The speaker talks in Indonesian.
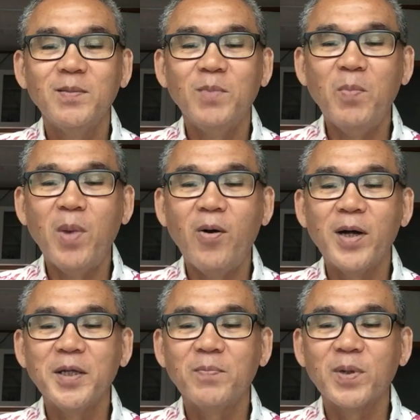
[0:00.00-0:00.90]

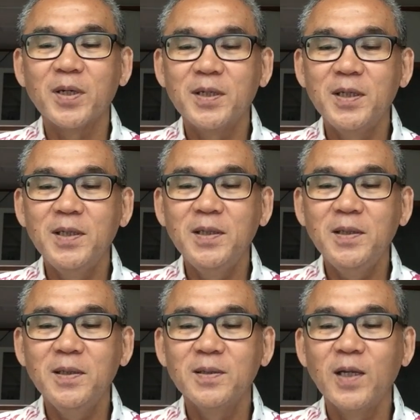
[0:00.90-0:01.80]
membawanya pergi,
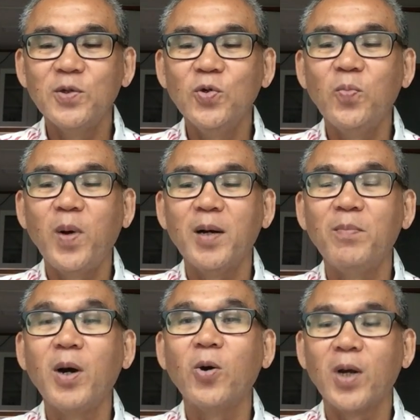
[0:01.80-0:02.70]
lalu lupa
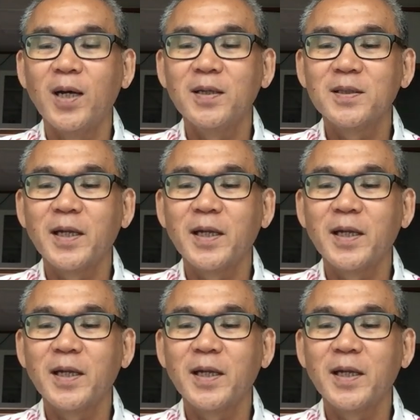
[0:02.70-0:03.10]
mengolah